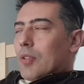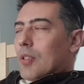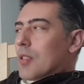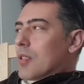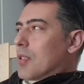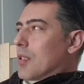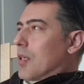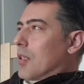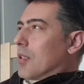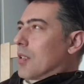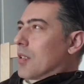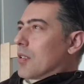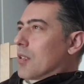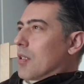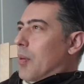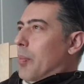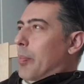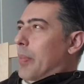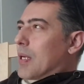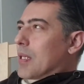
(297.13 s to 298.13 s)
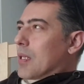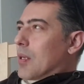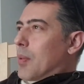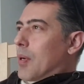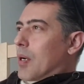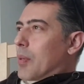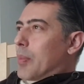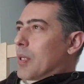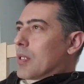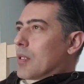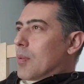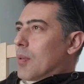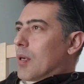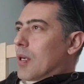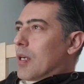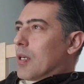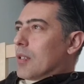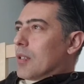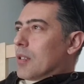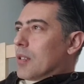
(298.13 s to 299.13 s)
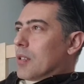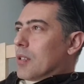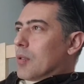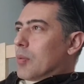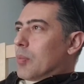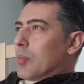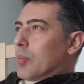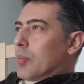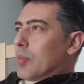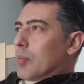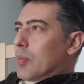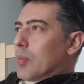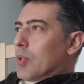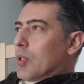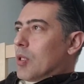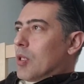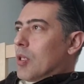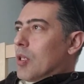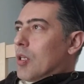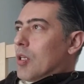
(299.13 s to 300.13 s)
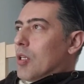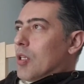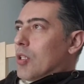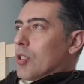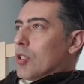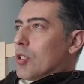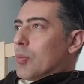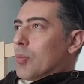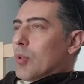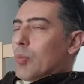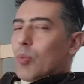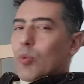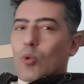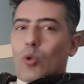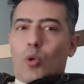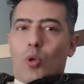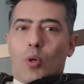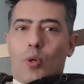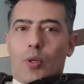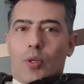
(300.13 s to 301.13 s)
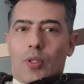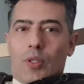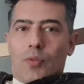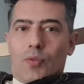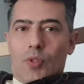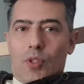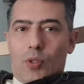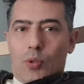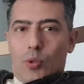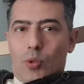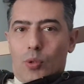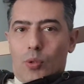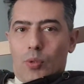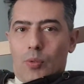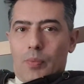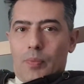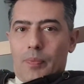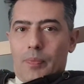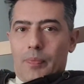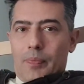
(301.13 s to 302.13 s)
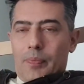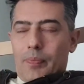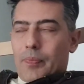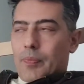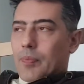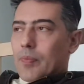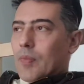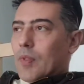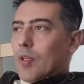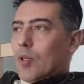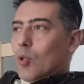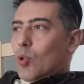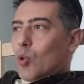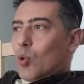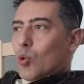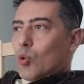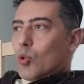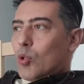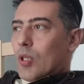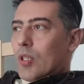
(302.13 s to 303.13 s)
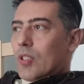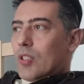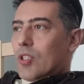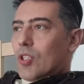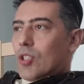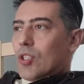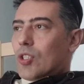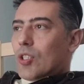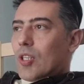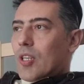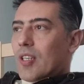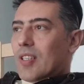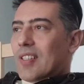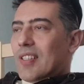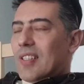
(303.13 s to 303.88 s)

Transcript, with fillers: Nasıl anlatsam? Basamak basamak anlatayım. Şimdi bu koronavirüsü hücrenin içine